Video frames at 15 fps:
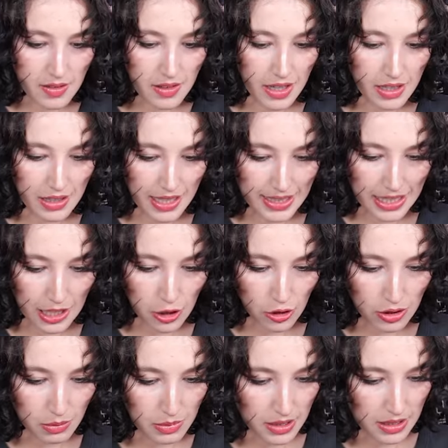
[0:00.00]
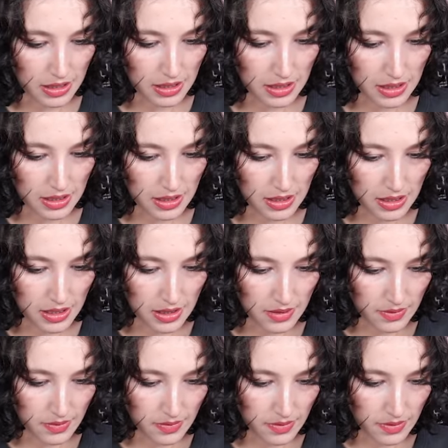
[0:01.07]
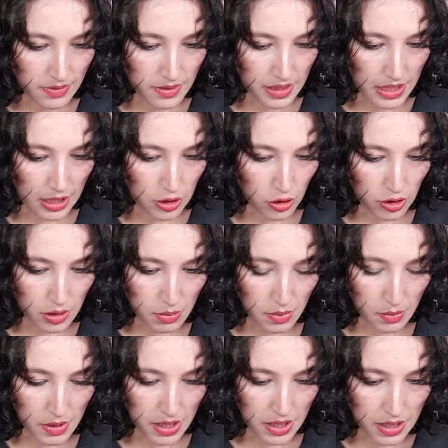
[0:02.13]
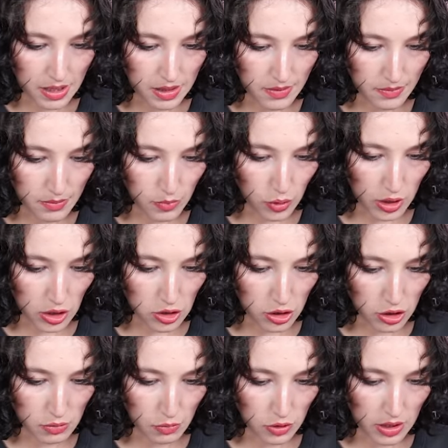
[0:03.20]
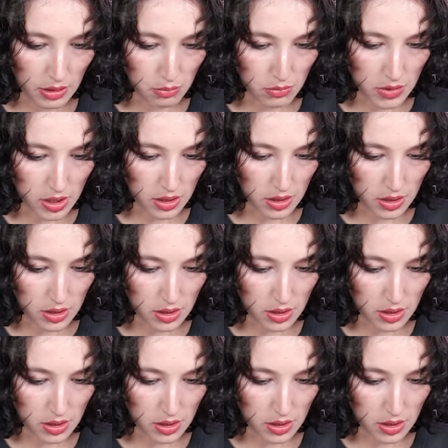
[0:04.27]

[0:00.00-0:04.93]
Vallahi geliyor gibi. Geliyor gibi mi? Bu ne çalışma odam mı?